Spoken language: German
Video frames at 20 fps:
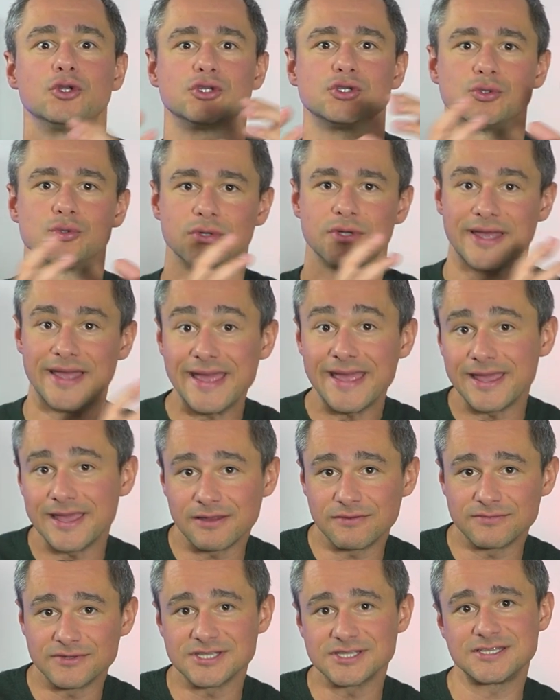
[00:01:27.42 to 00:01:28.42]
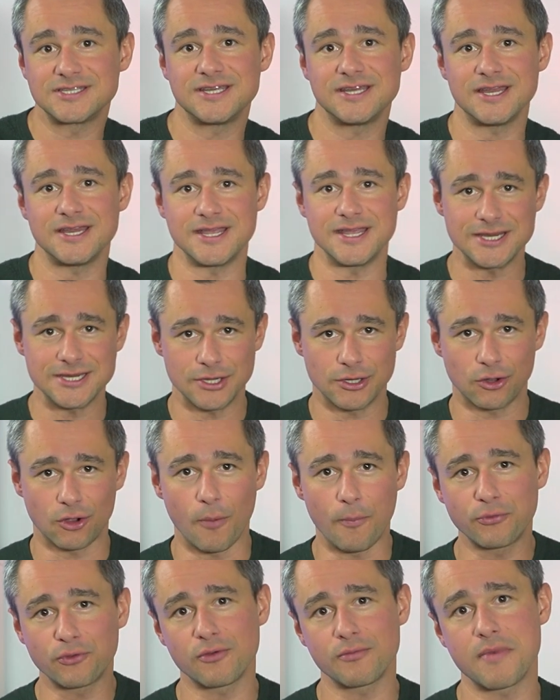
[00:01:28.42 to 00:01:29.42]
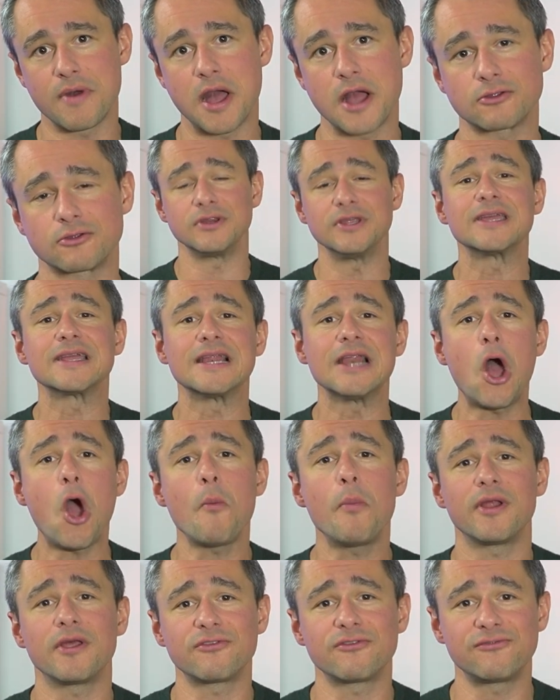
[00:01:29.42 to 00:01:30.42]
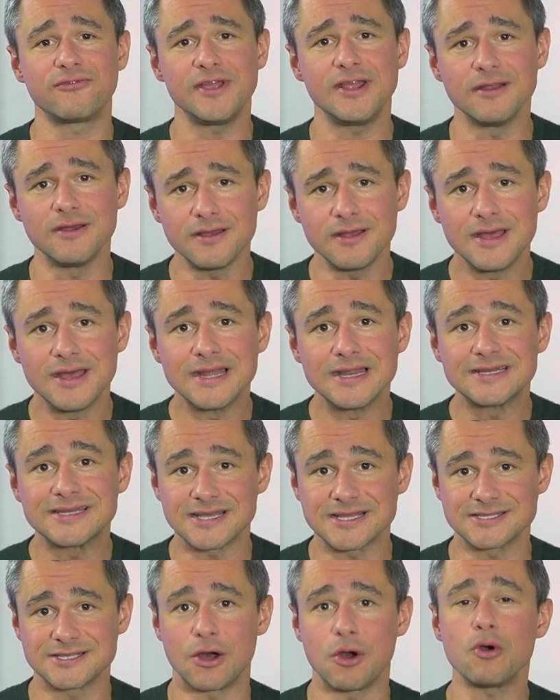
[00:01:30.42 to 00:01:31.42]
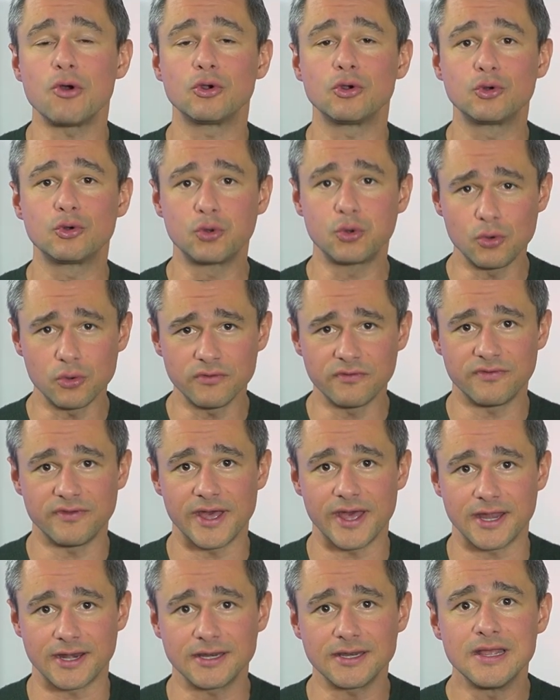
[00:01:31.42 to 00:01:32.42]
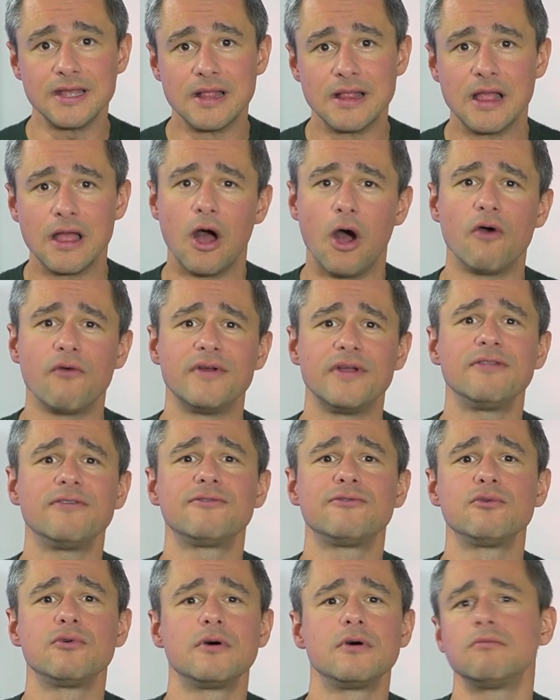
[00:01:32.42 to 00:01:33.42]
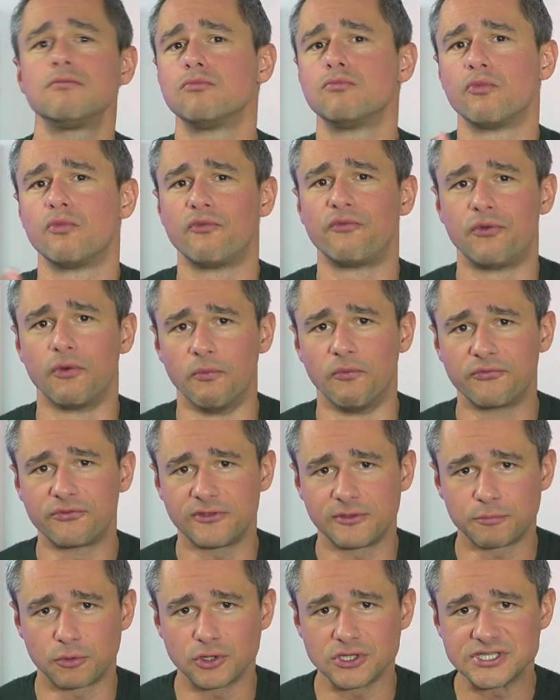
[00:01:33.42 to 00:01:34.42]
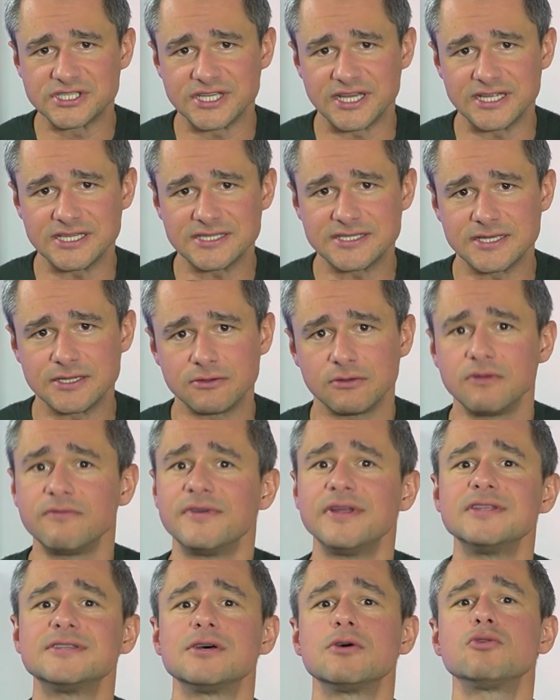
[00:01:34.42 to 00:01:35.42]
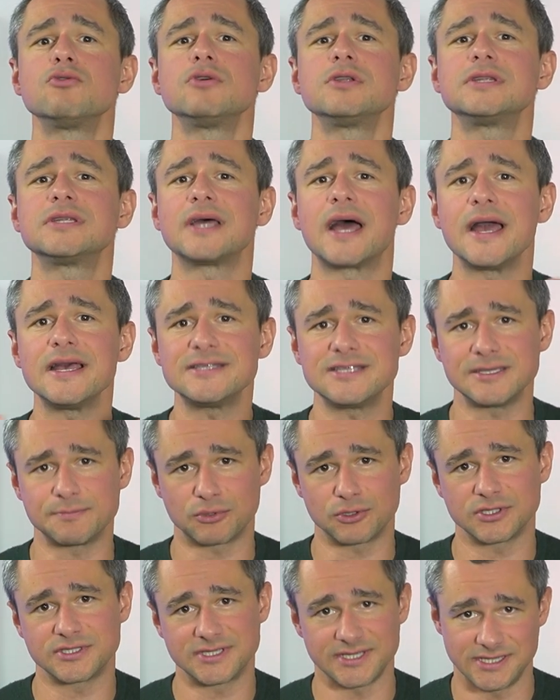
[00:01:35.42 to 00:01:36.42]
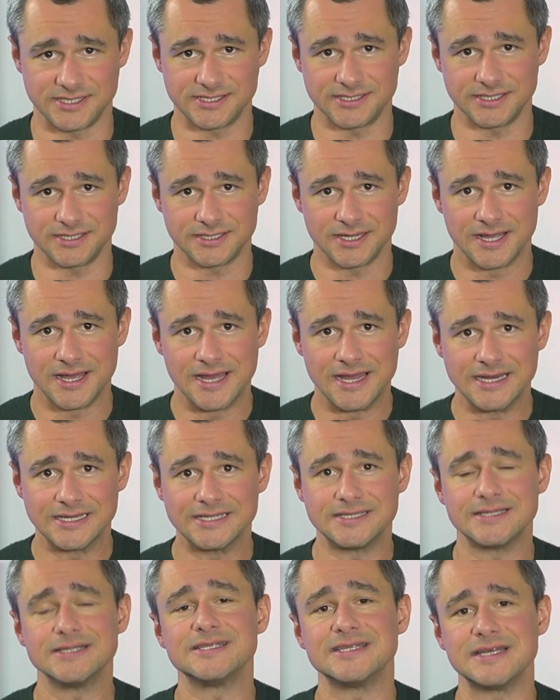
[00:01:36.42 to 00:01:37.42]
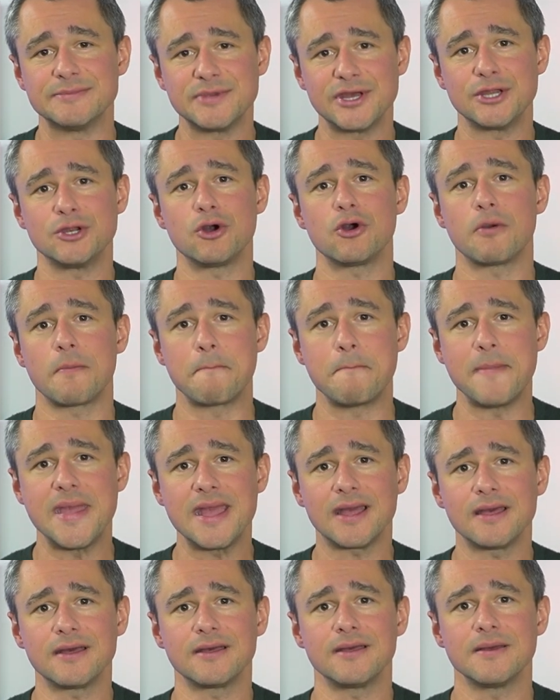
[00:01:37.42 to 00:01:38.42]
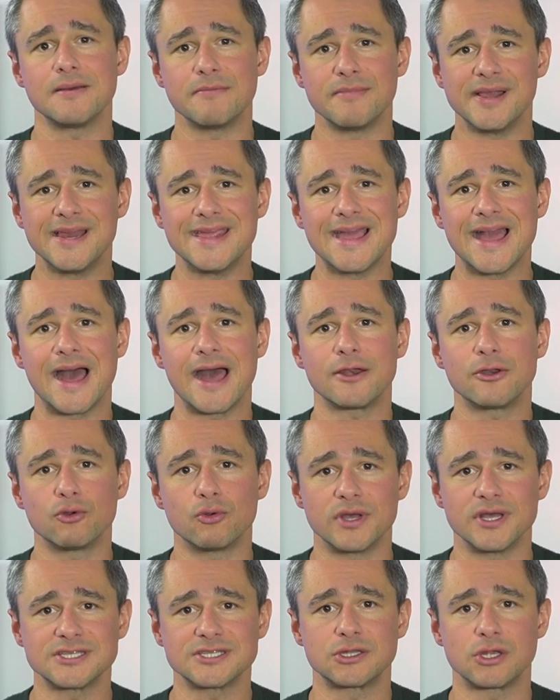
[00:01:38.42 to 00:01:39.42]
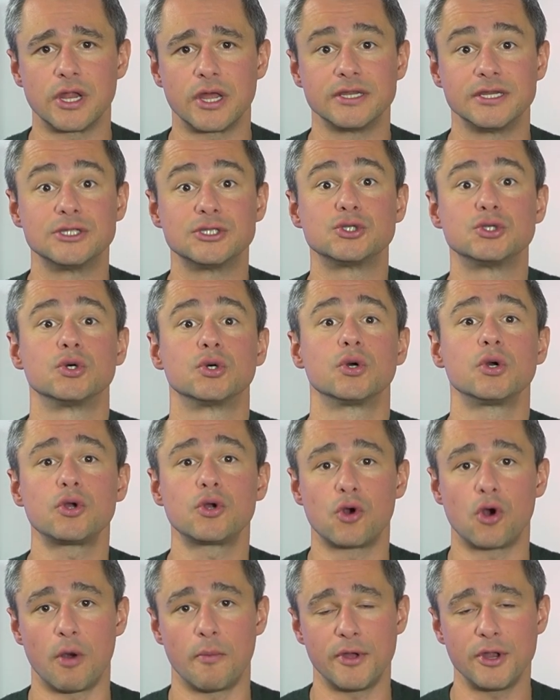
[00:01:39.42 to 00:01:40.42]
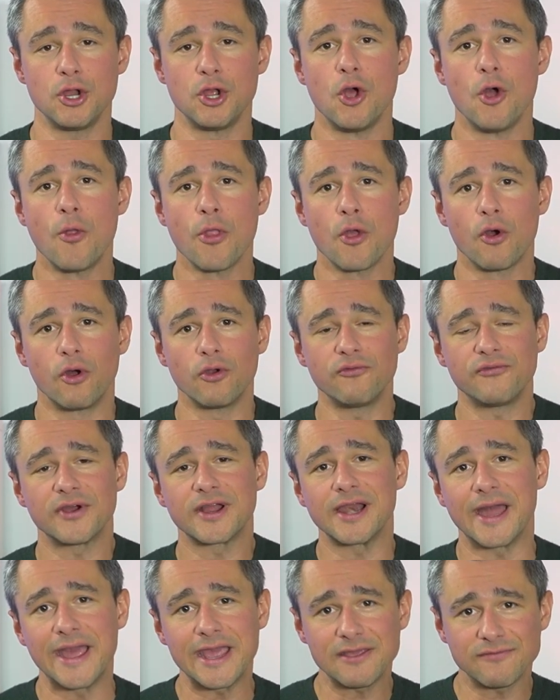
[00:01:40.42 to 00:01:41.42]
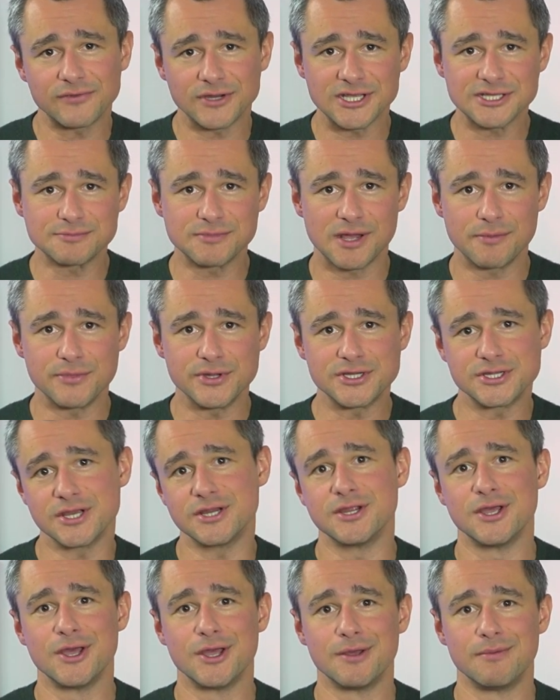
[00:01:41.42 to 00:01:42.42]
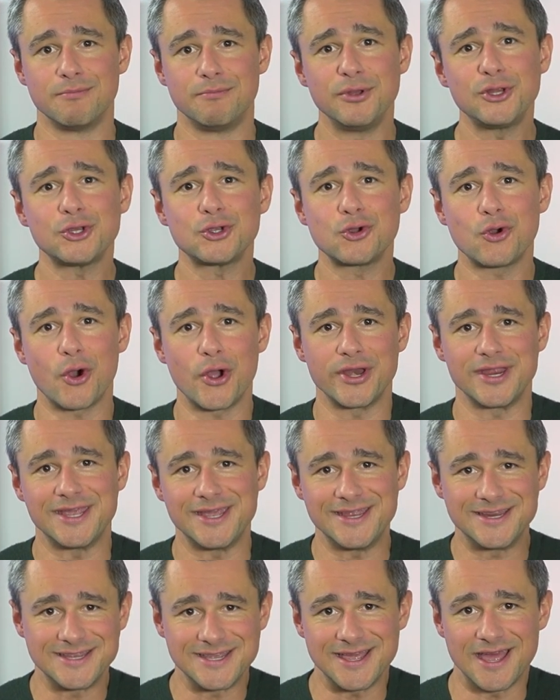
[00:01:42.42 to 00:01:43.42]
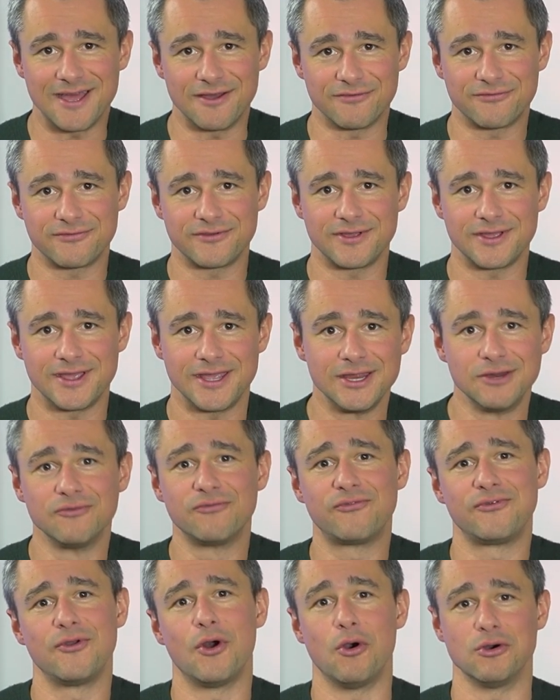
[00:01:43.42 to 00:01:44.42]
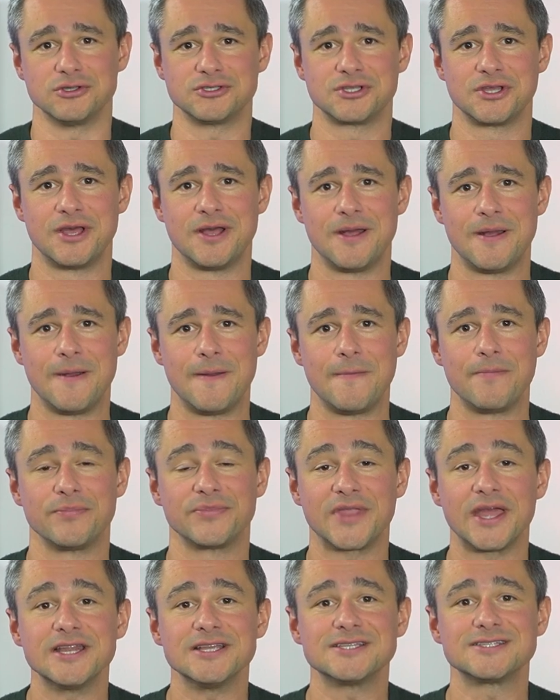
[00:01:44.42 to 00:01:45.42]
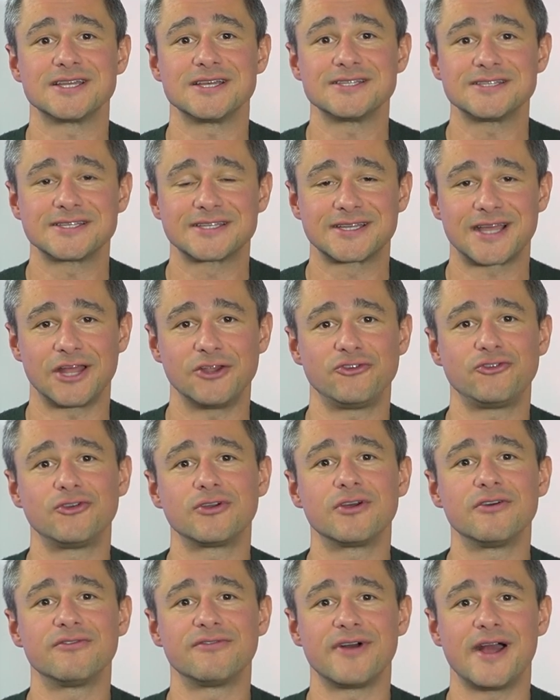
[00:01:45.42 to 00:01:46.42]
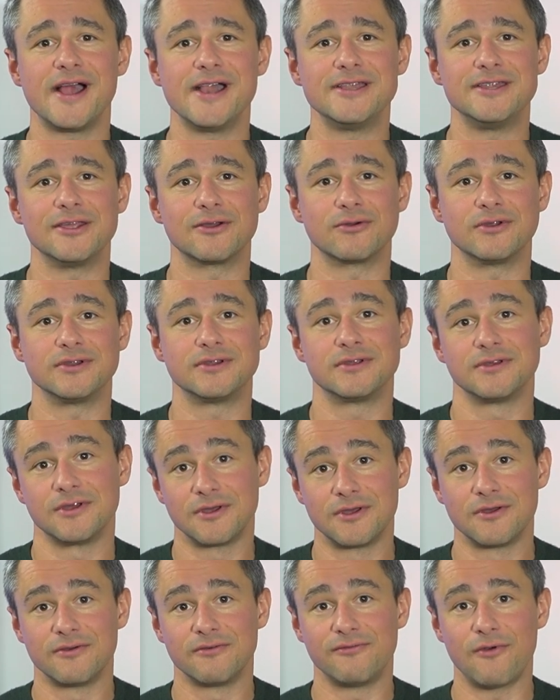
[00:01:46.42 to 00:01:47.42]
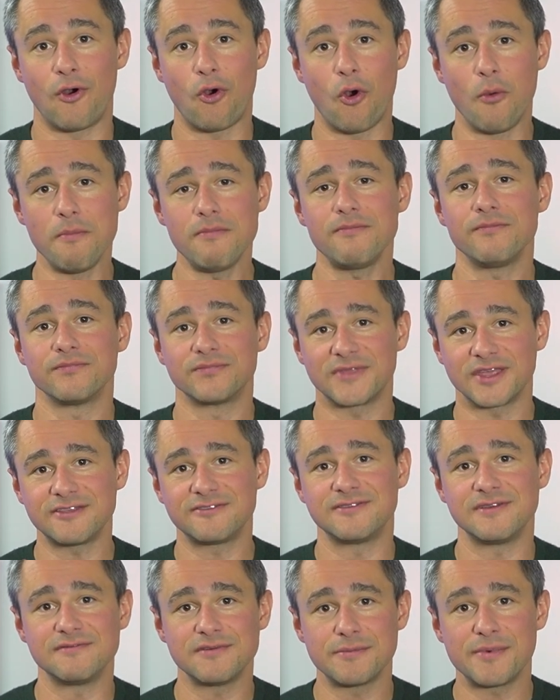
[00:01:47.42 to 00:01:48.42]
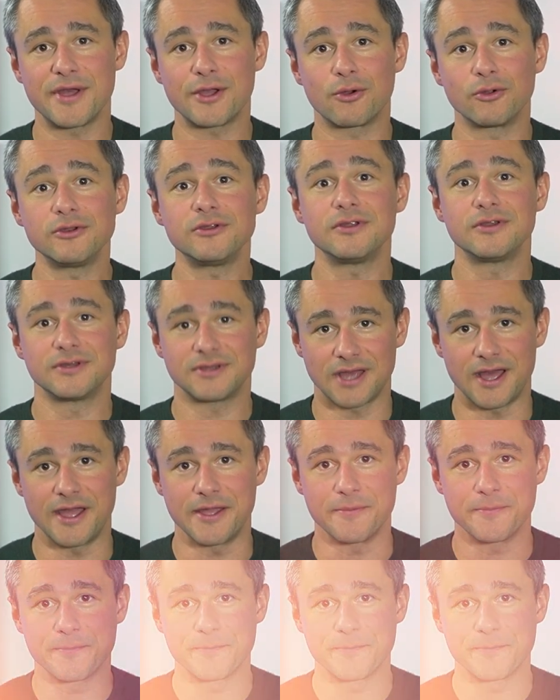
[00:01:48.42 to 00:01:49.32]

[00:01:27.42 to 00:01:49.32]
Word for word: zu reinvestieren in den Kryptomarkt. Und ich glaube, dass viele das auch tun werden, auch wenn es nur 50 Prozent sind und wenn es auch nur 30 Prozent sind. Dann sind es immer noch mehrere Milliarden US-Dollar, die zurückkommen. Und vergleichen wir das mal mit den Bitcoin-ETF-Inflows. Dann ist das ganz schön gewaltig. Und warum? Das sehen wir bei Grund 3.